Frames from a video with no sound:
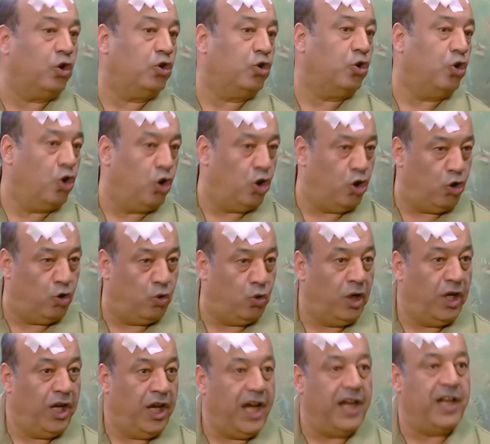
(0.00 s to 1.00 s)
هتروح تقول
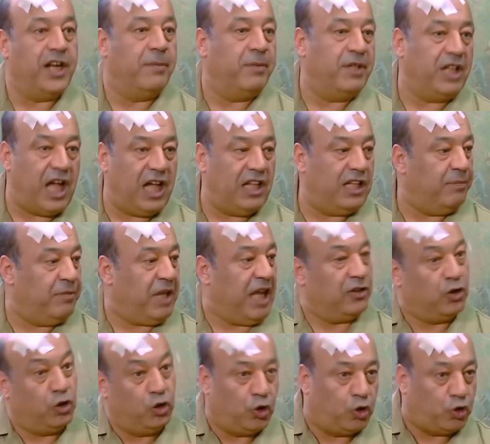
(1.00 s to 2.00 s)
له ان البضاعه دي
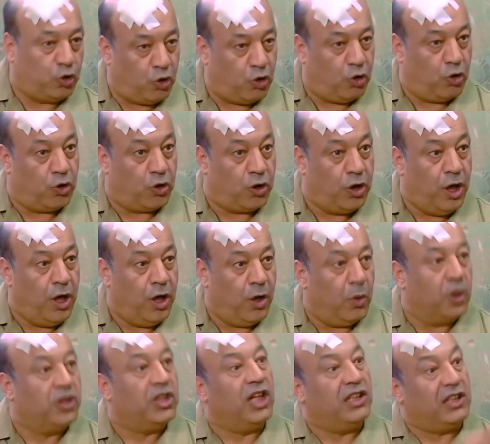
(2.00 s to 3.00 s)
بتاعت الدكتور
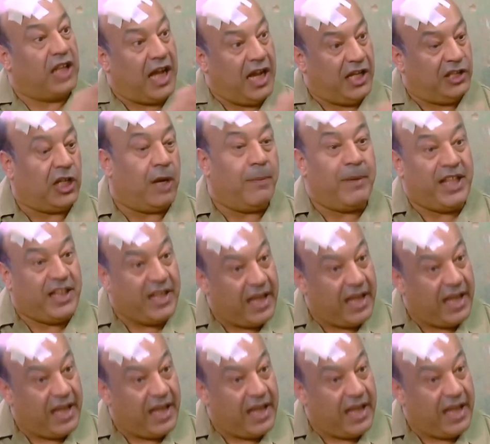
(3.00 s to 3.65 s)
وتقطع عيشها